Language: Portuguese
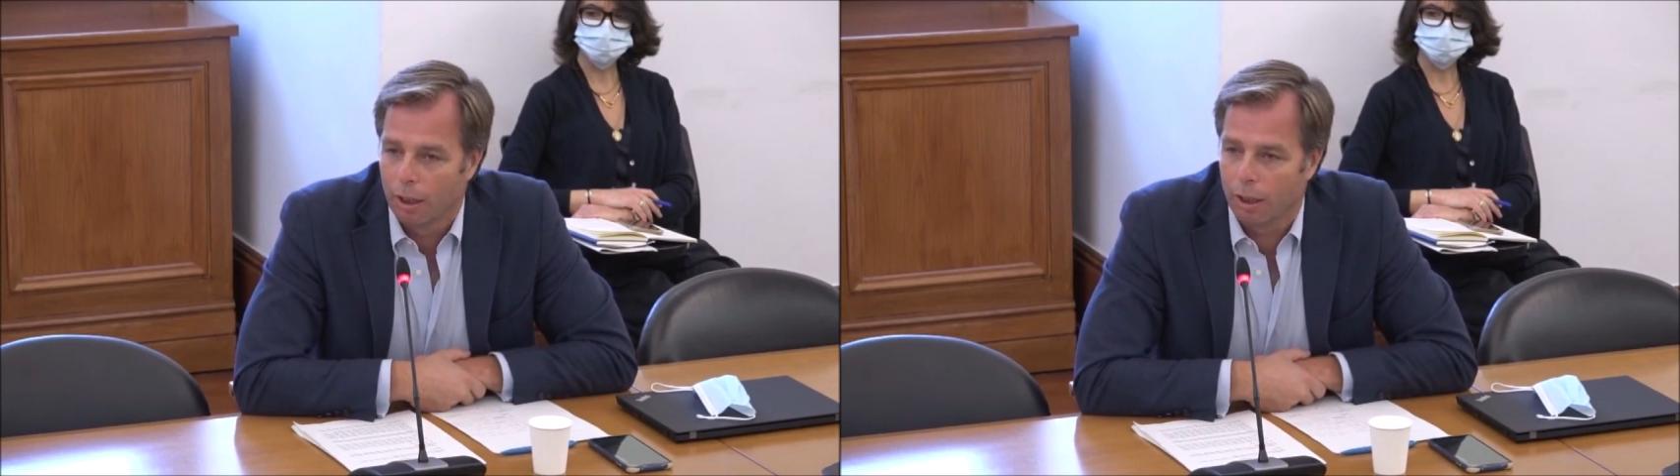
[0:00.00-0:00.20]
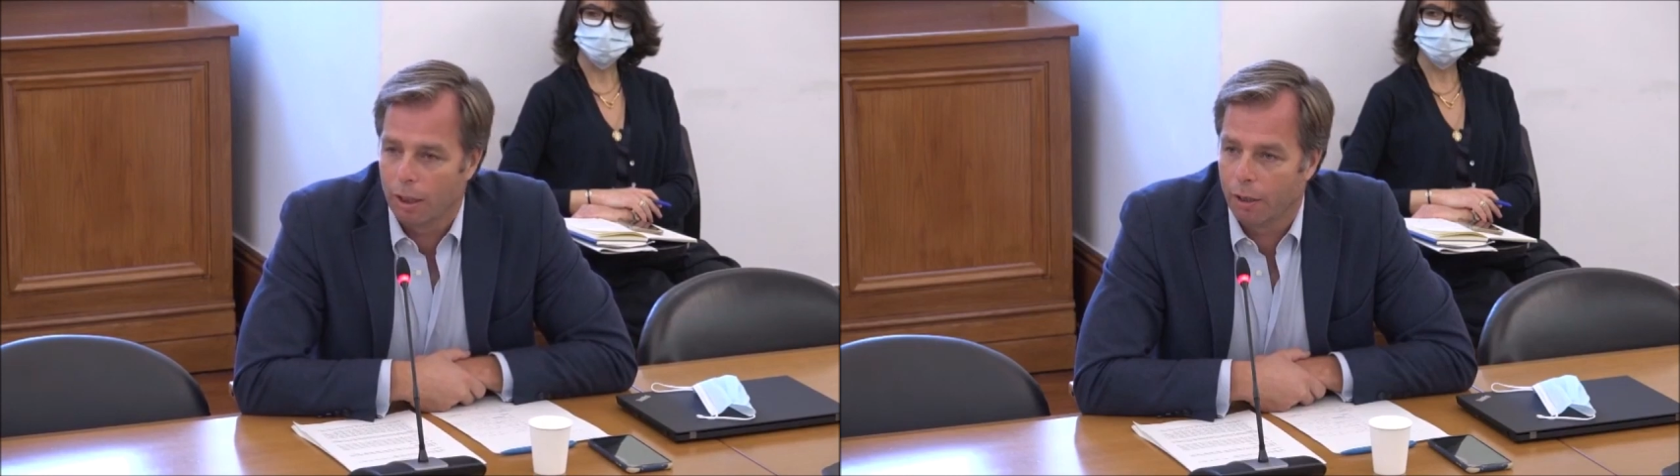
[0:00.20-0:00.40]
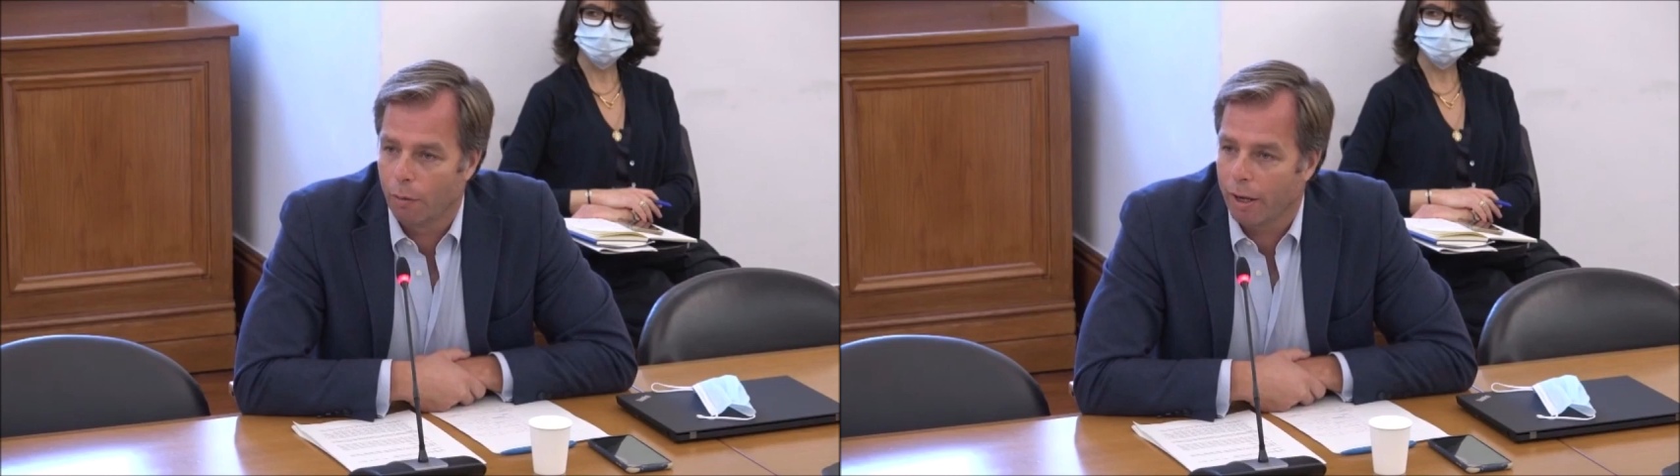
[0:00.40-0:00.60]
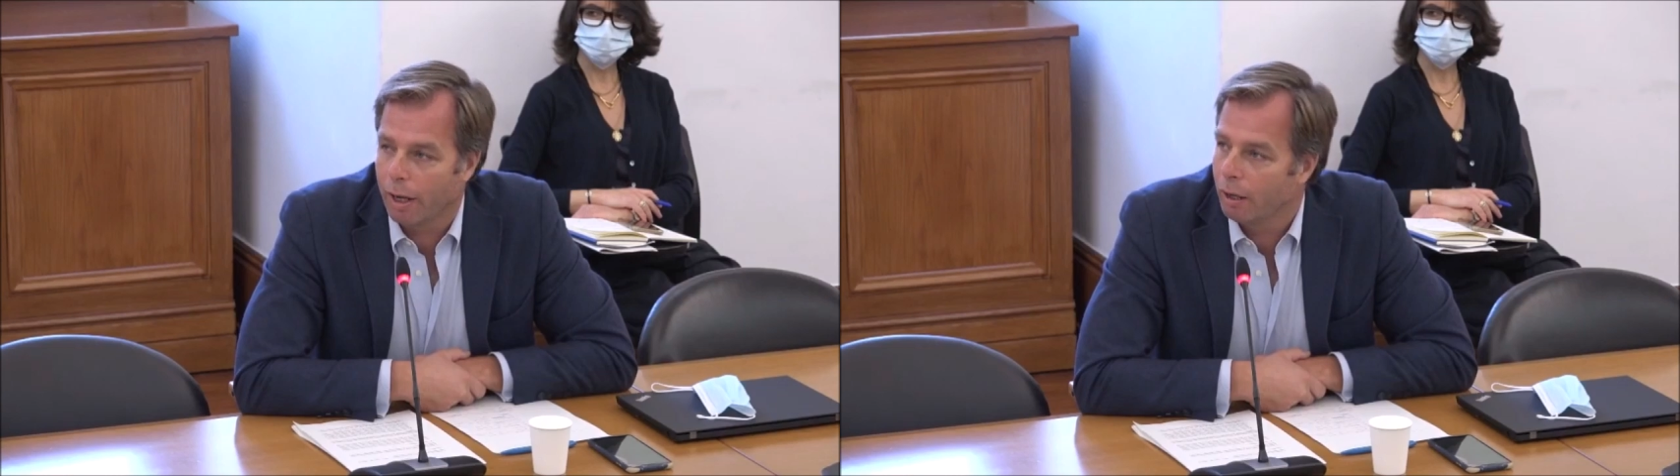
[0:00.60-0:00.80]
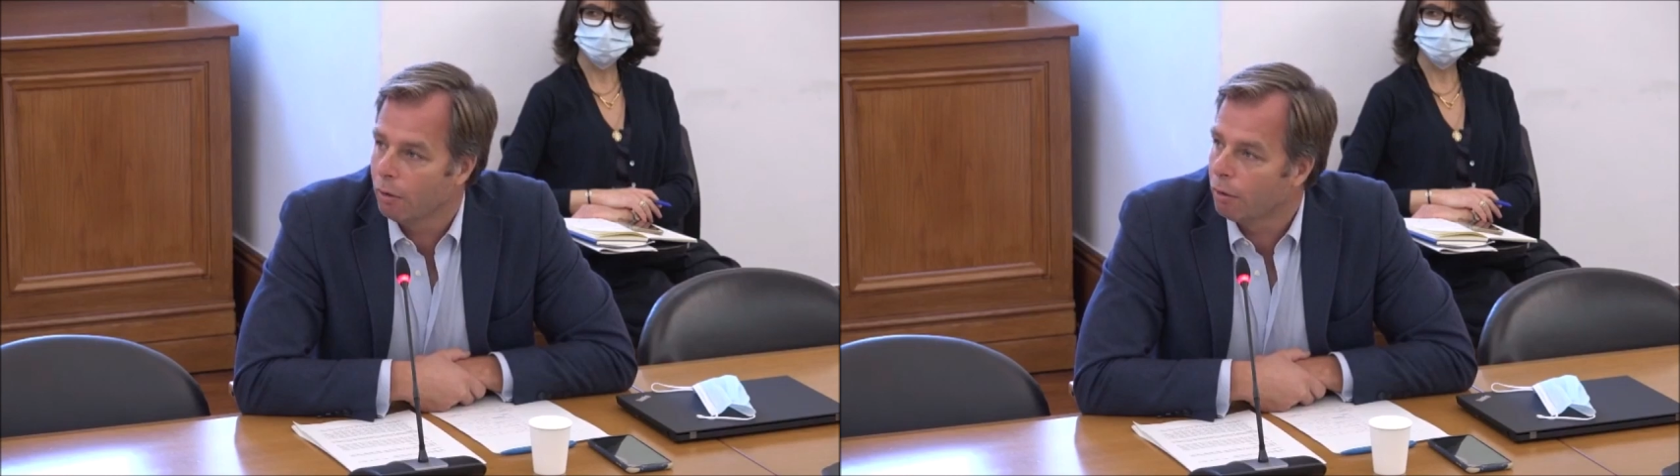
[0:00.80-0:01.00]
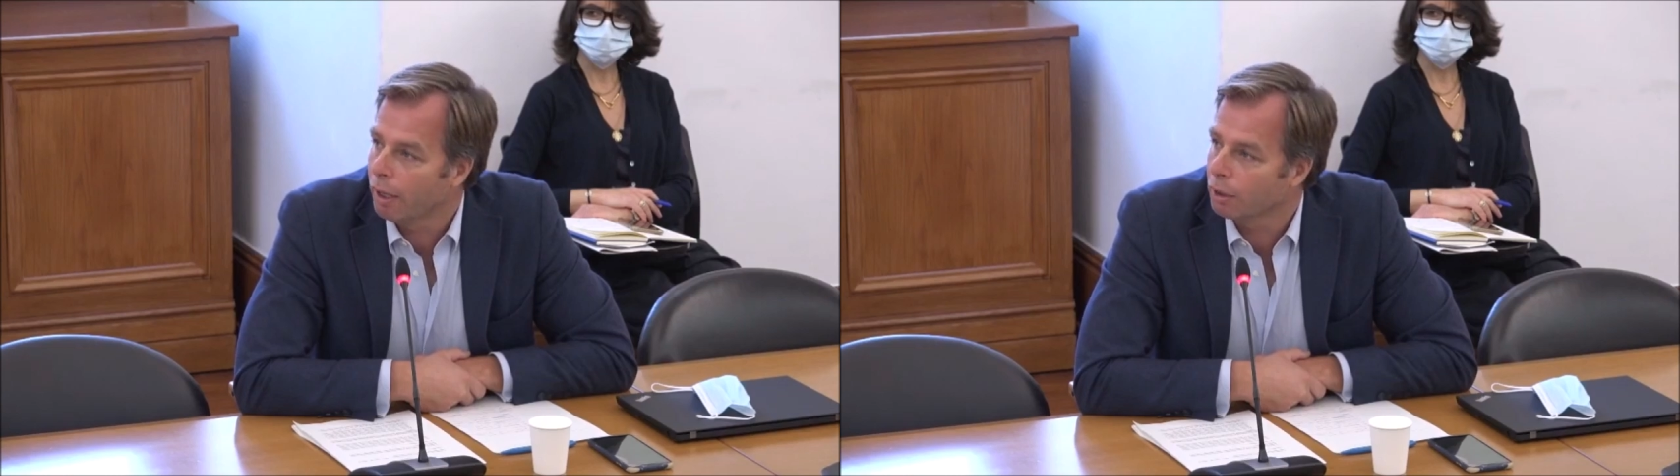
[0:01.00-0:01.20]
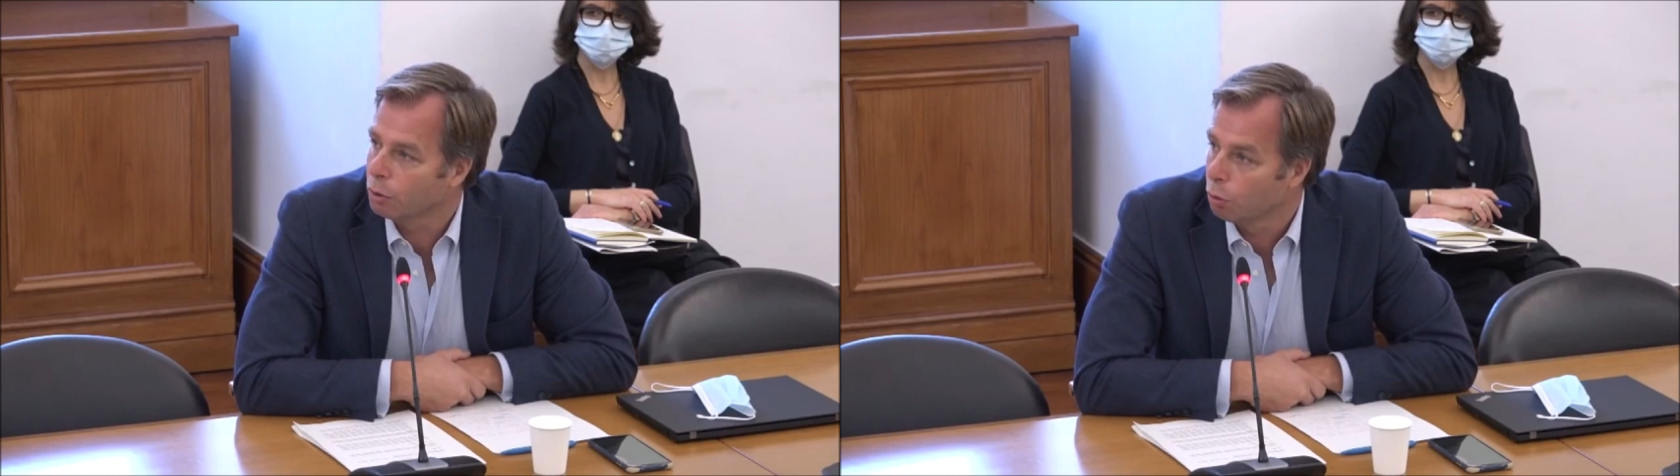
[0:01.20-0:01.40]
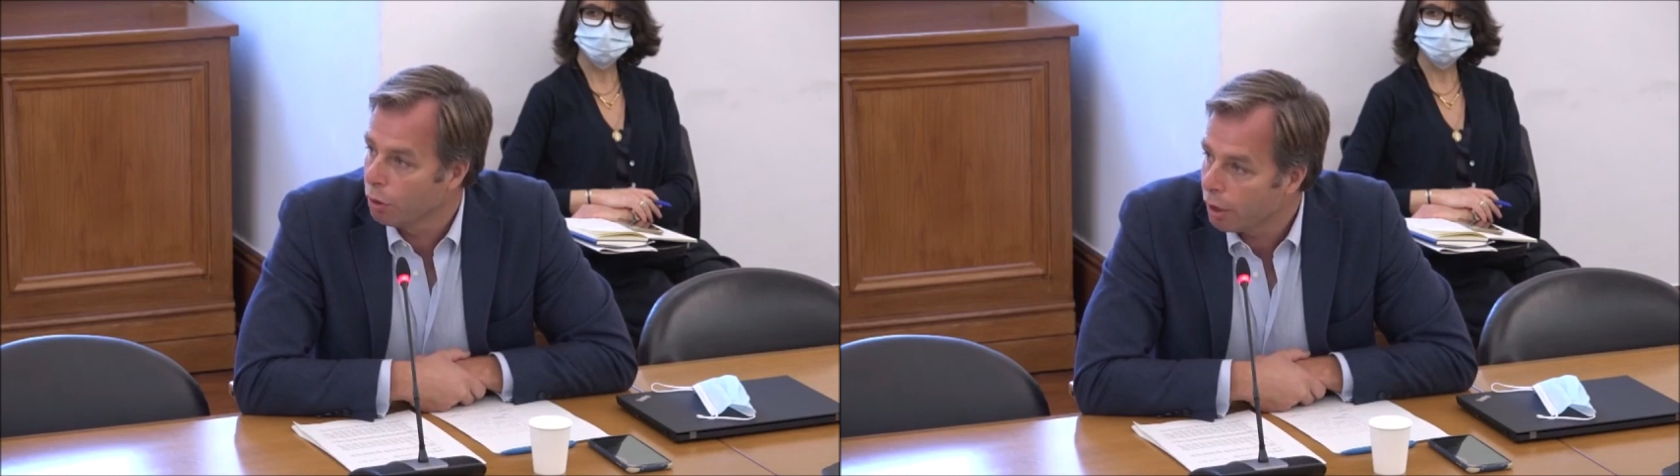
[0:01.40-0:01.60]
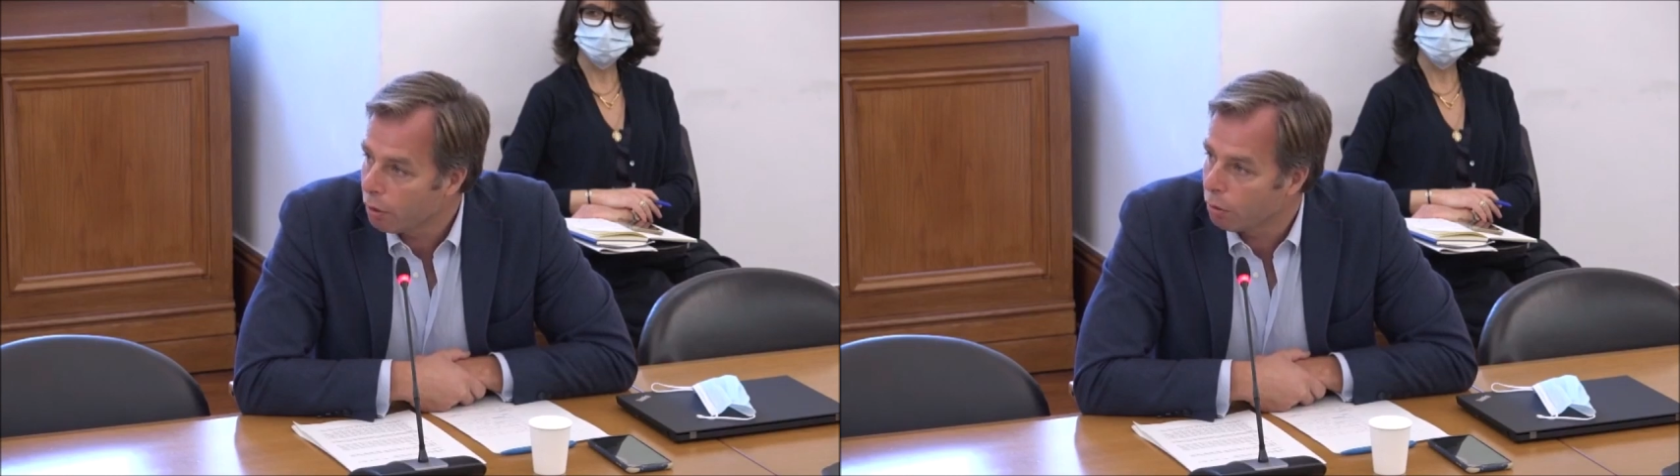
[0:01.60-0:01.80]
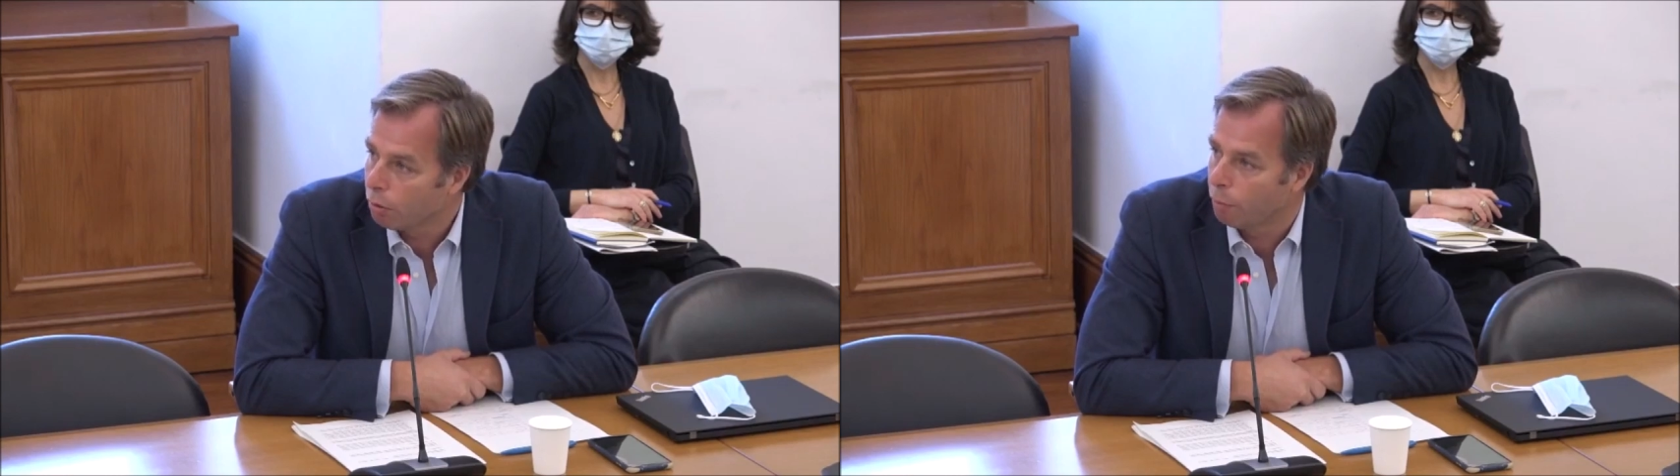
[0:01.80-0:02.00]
eh, não é um caso único